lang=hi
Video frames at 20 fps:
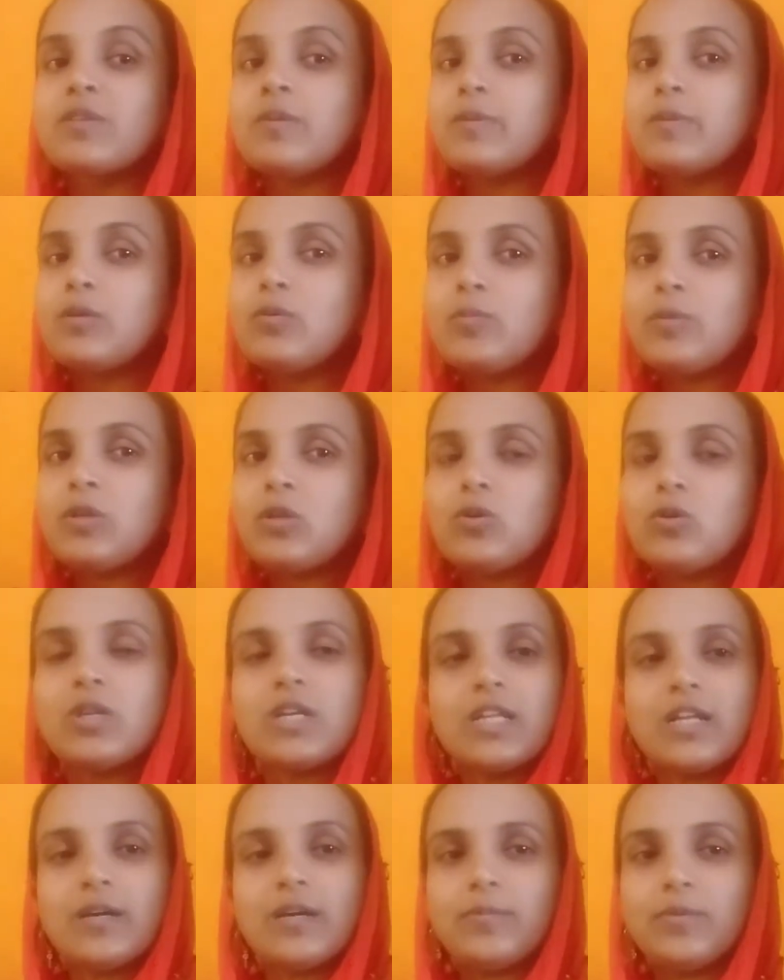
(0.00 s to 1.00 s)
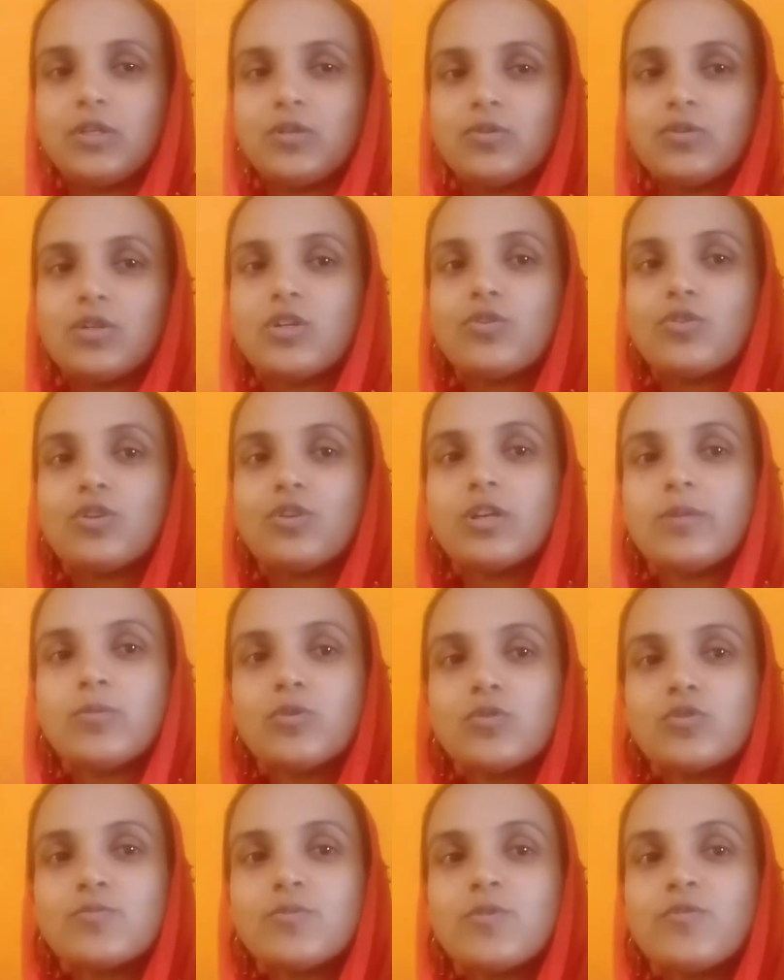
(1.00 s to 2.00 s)
मतलब वो बिल्कुल ख़राब नहीं होगा क्योंकि हम
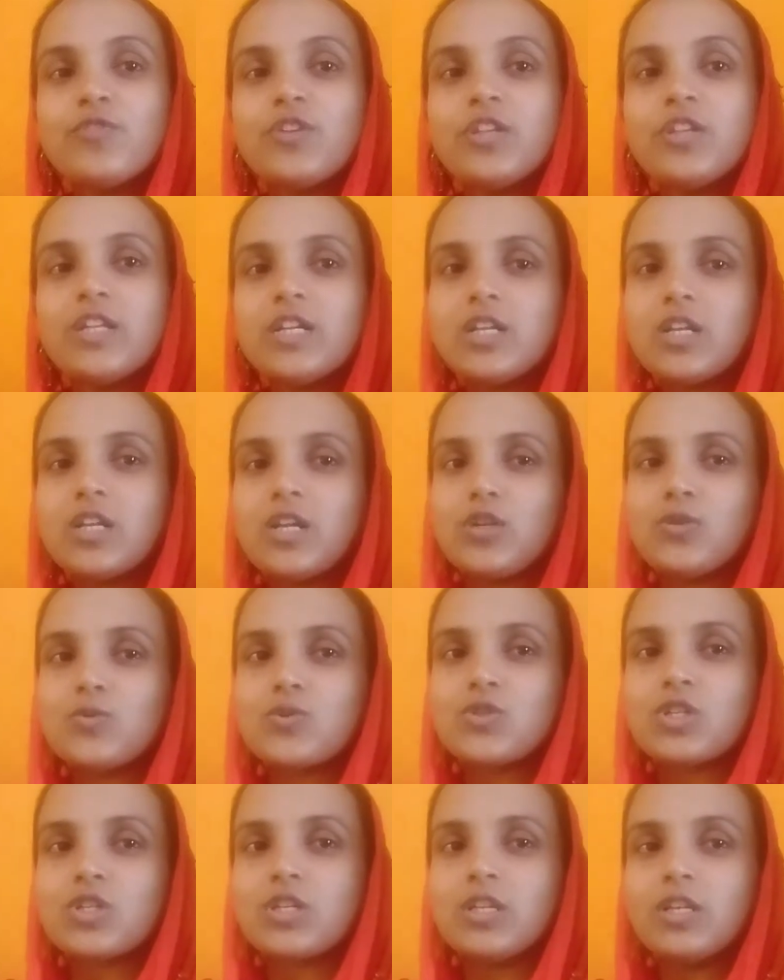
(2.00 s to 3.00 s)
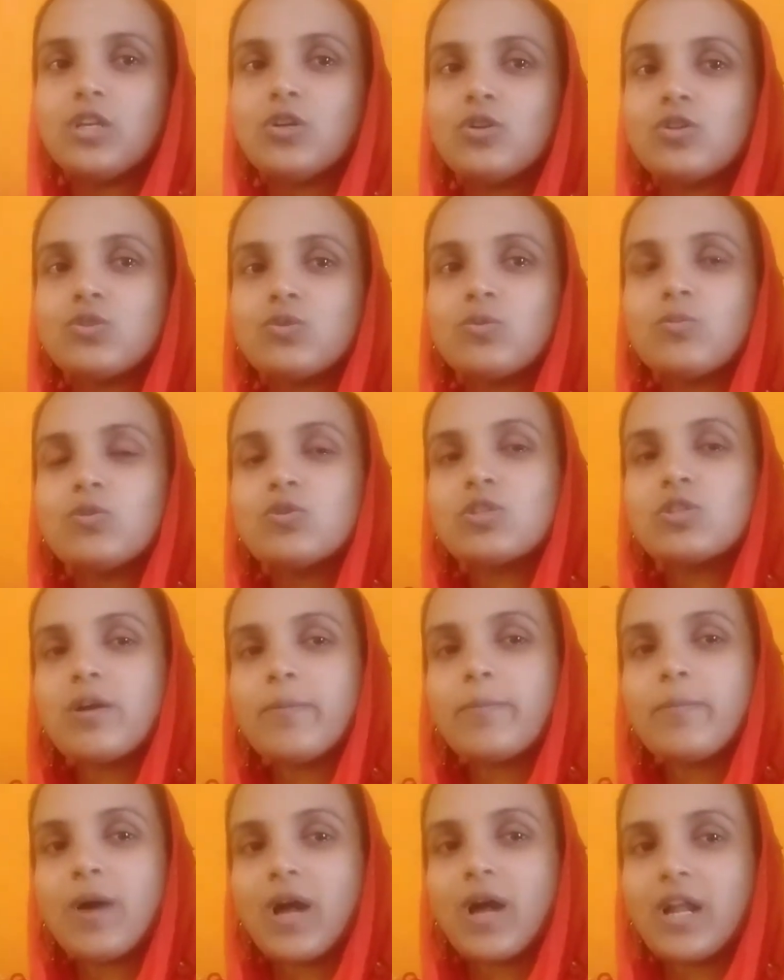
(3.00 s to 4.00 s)
लोग उसमें विनीगर का यूज करेंगे और जो भी उसका
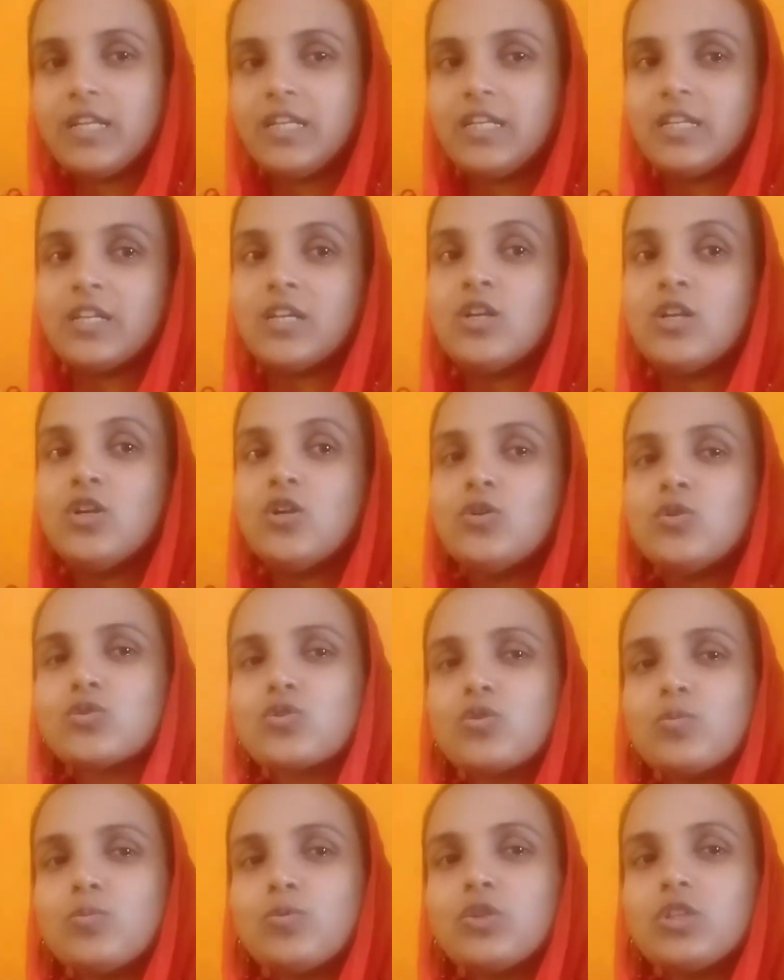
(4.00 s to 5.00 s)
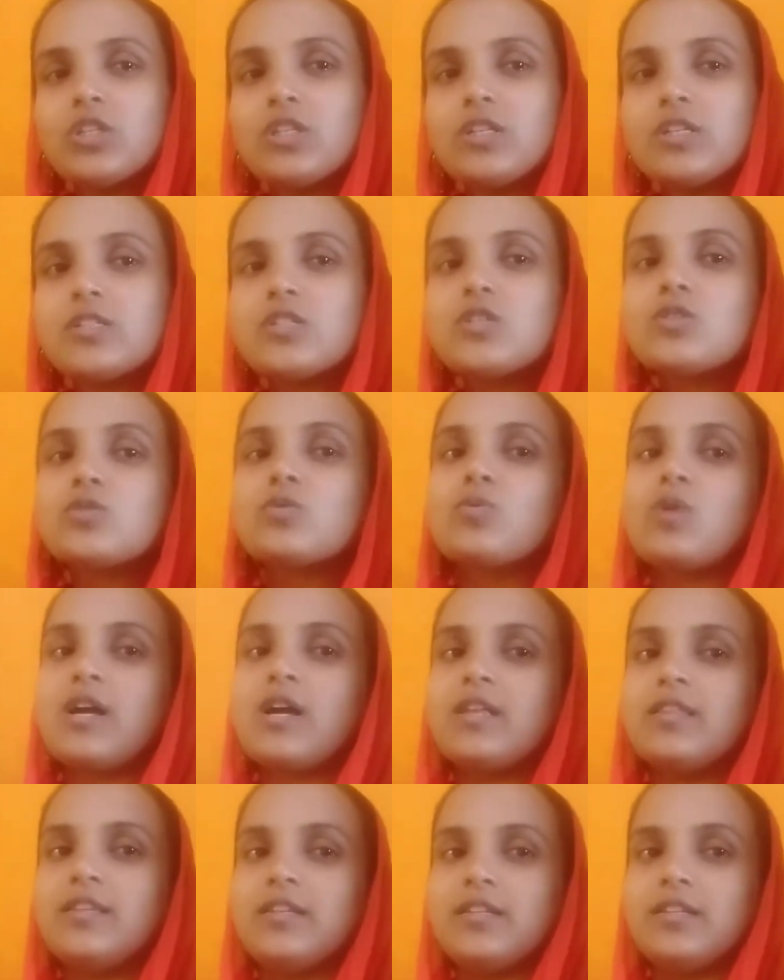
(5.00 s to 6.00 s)
पानी है उसको पूरी तरीके से
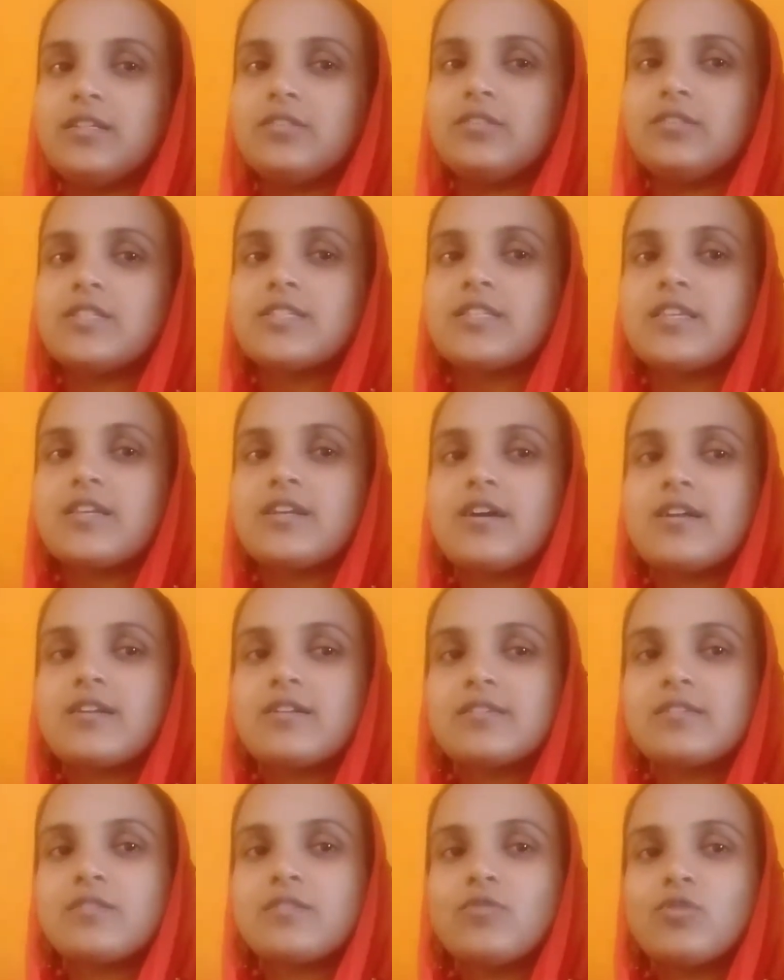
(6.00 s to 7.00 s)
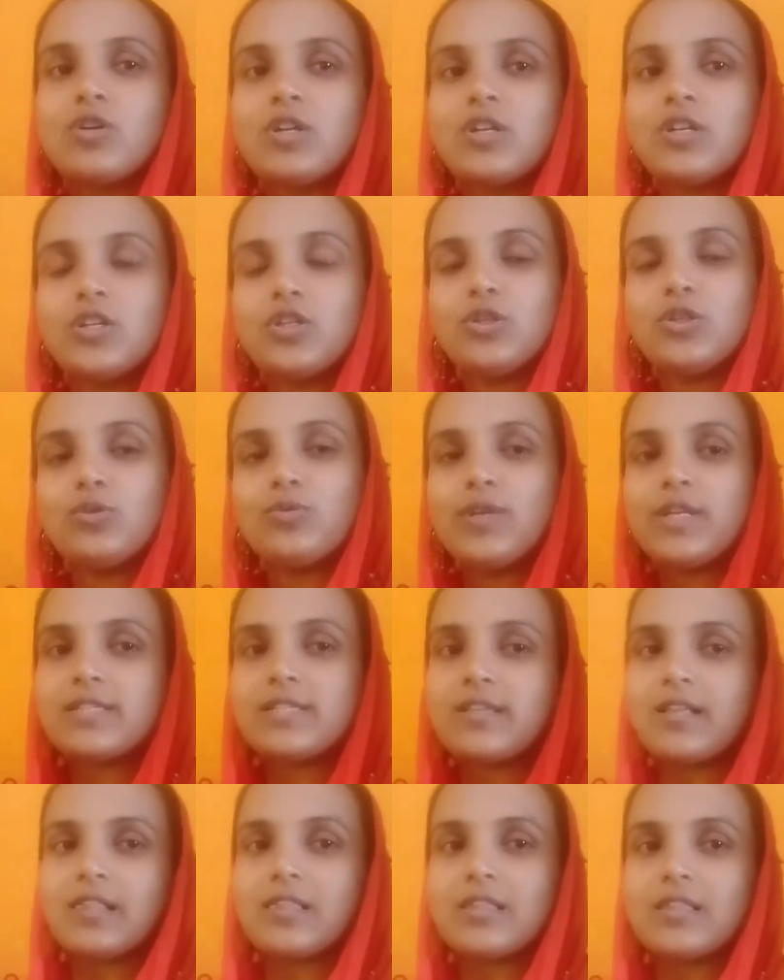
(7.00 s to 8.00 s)
सुखा देंगे जिसके कारण से वो कंटिन्यू एक
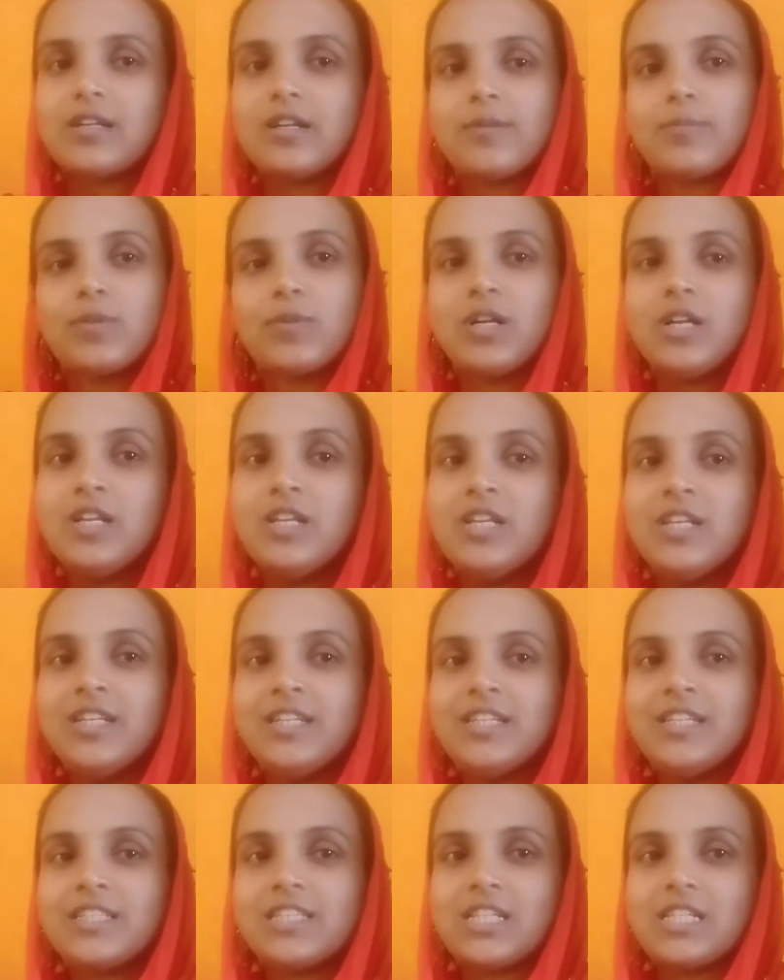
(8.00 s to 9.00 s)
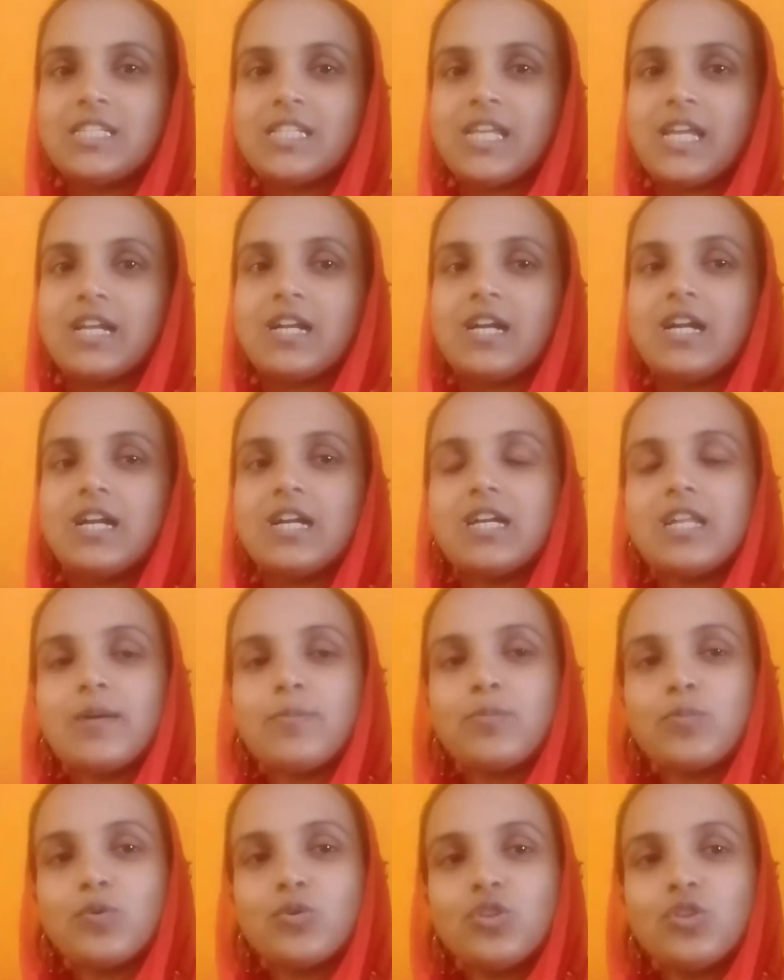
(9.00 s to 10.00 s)
साल तक आपका चल जाएगा अगर
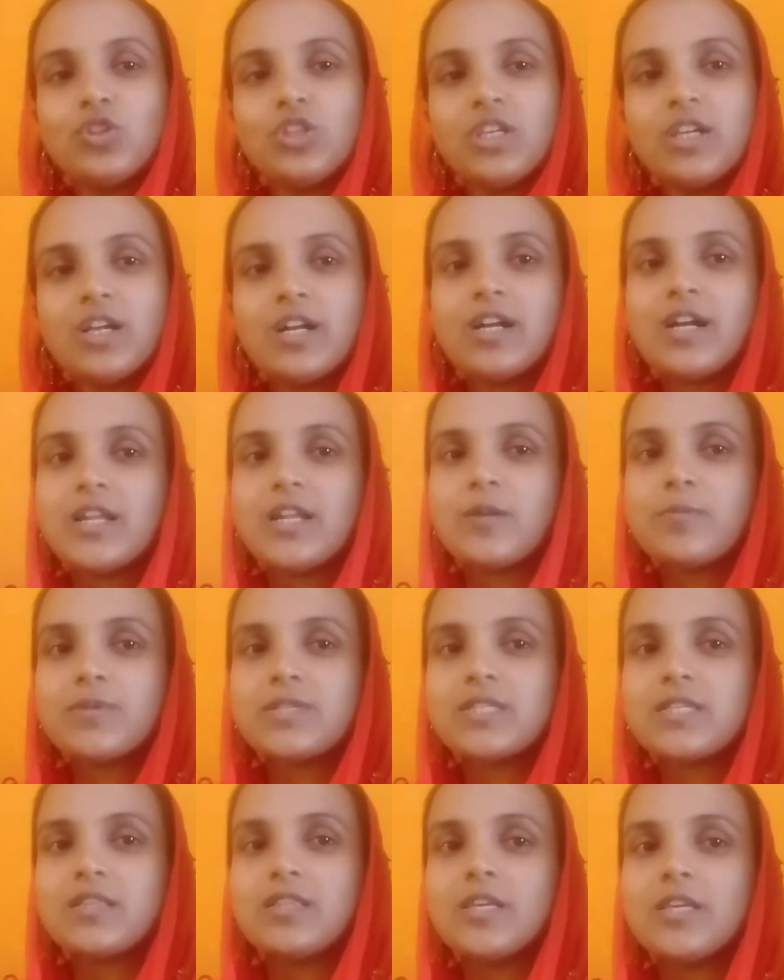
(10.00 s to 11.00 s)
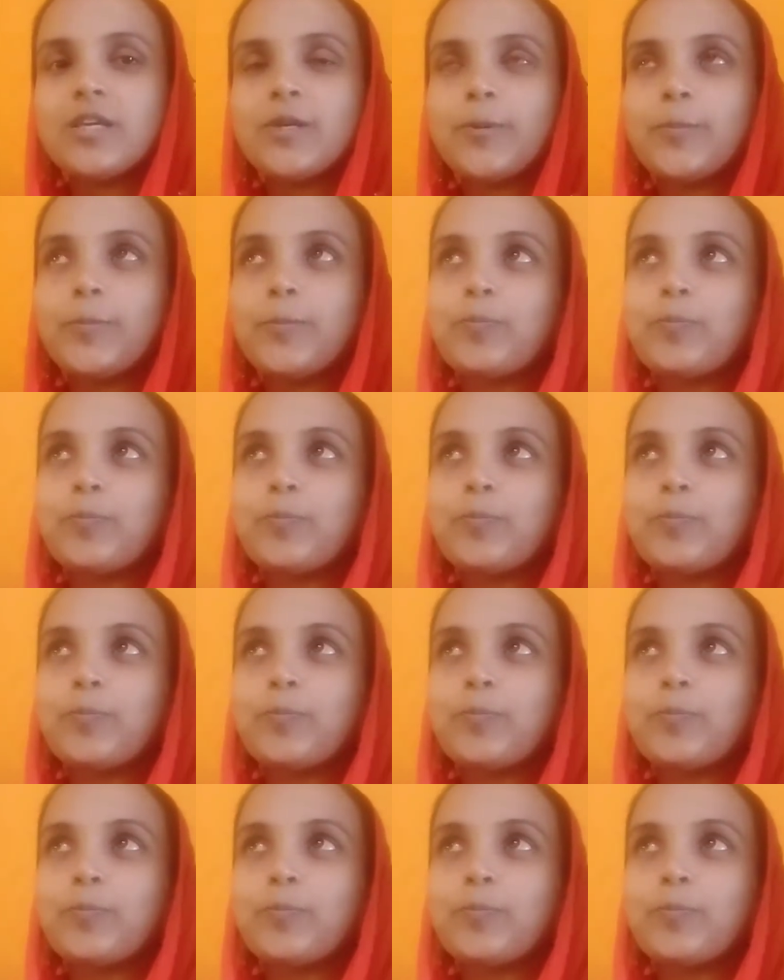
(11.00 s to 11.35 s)
आपको तीखा खाना पसंद है